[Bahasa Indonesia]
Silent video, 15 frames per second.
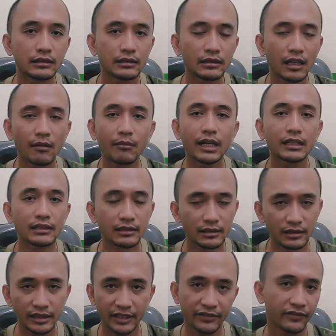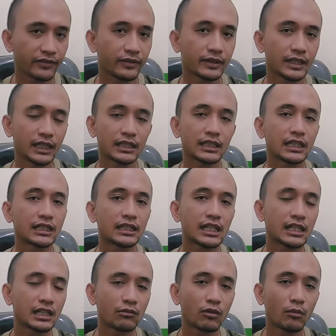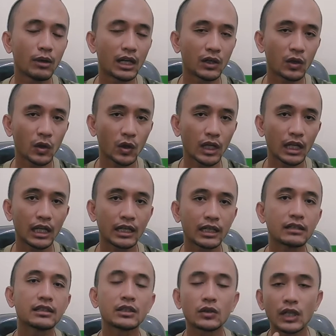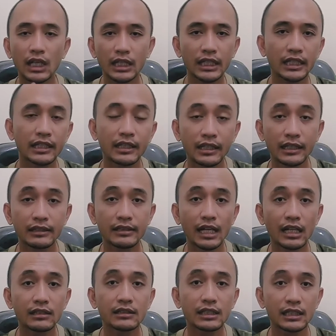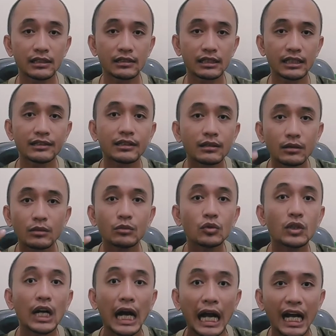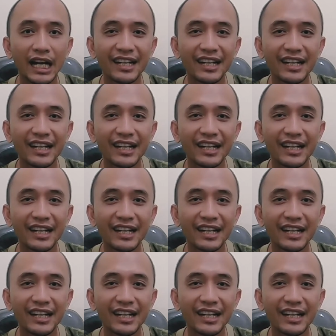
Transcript: selamat safe ya terhindar dari wabah corona dan satu lagi jangan sering-sering menyentuh muka